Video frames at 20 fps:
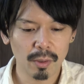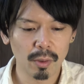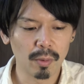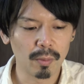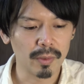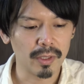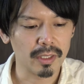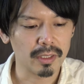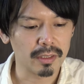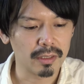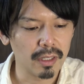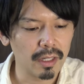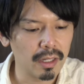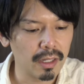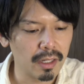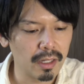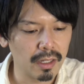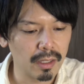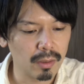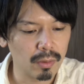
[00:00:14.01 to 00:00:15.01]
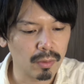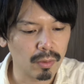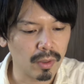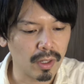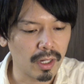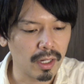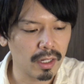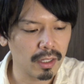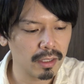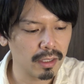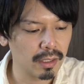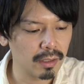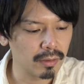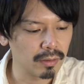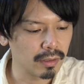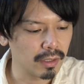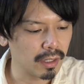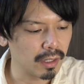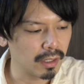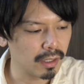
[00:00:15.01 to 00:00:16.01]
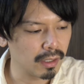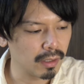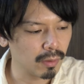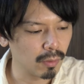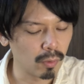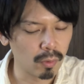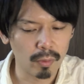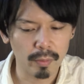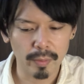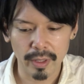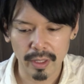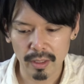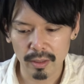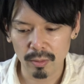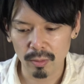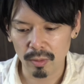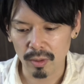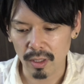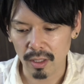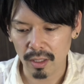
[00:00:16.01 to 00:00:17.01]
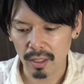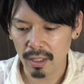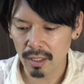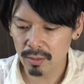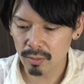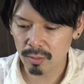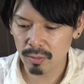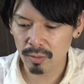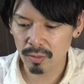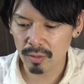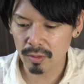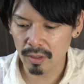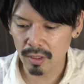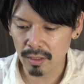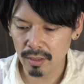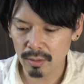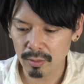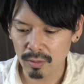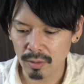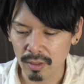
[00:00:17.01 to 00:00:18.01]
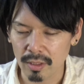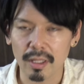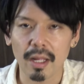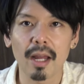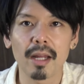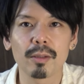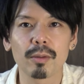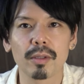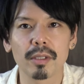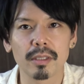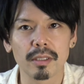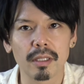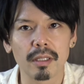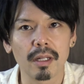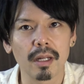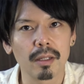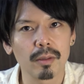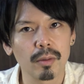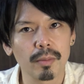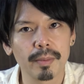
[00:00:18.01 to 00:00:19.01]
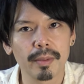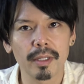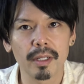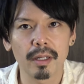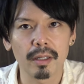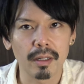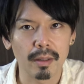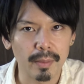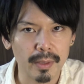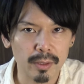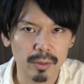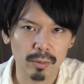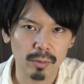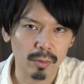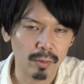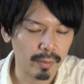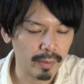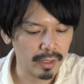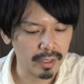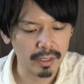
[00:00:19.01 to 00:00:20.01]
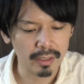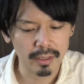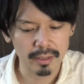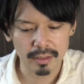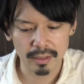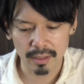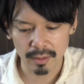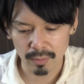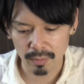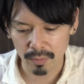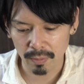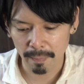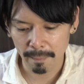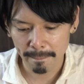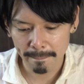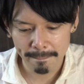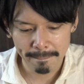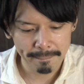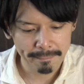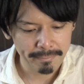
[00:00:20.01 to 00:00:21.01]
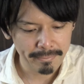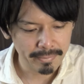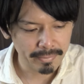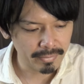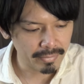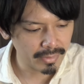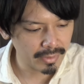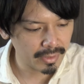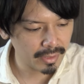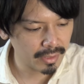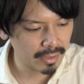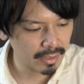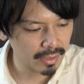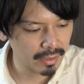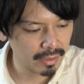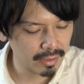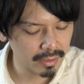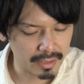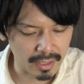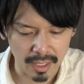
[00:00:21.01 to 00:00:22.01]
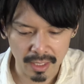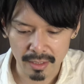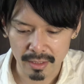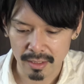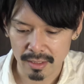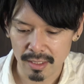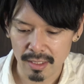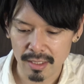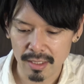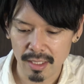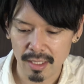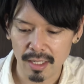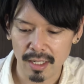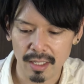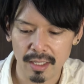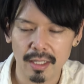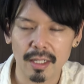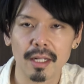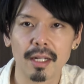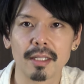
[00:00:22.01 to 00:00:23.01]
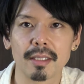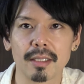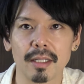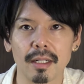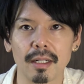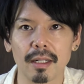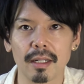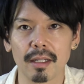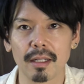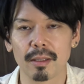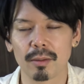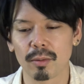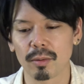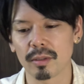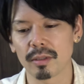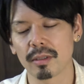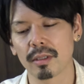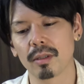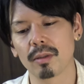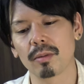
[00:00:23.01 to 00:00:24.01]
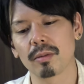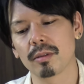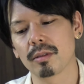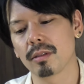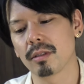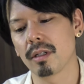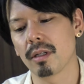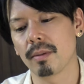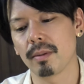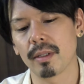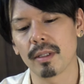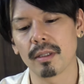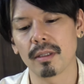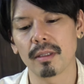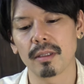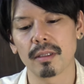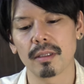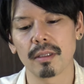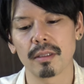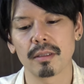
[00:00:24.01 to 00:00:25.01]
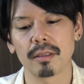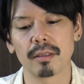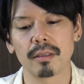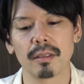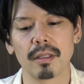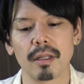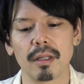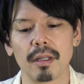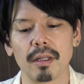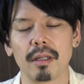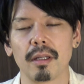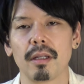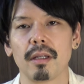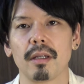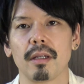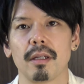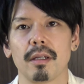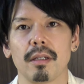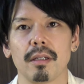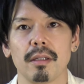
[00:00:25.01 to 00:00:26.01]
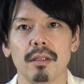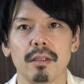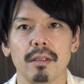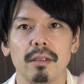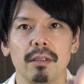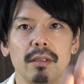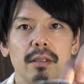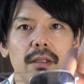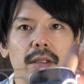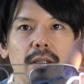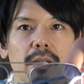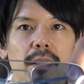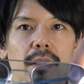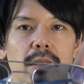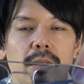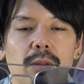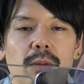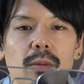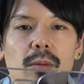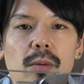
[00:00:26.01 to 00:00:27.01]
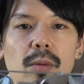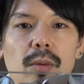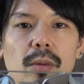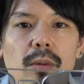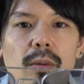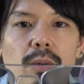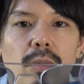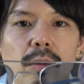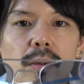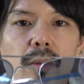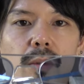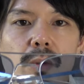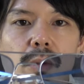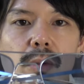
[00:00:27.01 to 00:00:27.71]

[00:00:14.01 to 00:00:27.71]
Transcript: 今日もですね、えっ、ー、と、アーネルが多めというか、アーネルというかタートですね、タートオプティカルがまあちょっと多めなんですけど、うーん、じゃあ、あえて全然関係ないやつから、えっ、とですね、こちらはですね、えっ、と、